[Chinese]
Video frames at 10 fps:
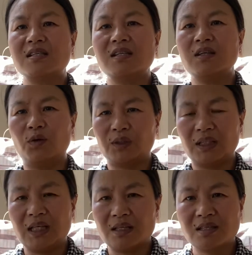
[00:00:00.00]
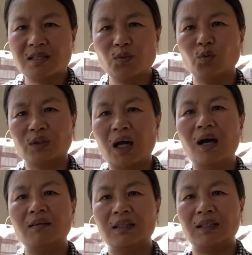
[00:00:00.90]
是有的那个四五
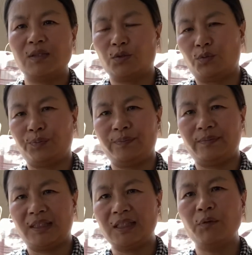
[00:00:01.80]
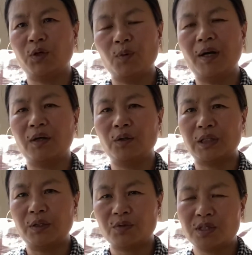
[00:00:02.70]
套的那种，像我有个朋友，
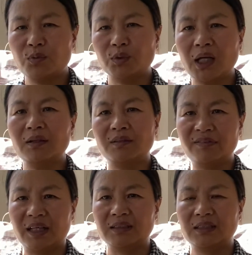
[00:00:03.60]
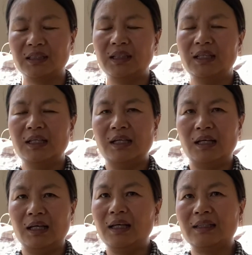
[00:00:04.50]
他有四五套的房子，
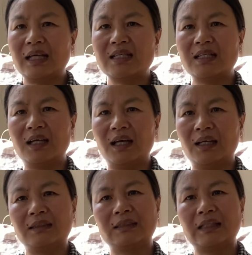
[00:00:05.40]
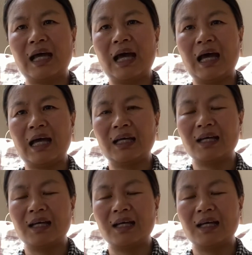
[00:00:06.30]
呃，但是呢，他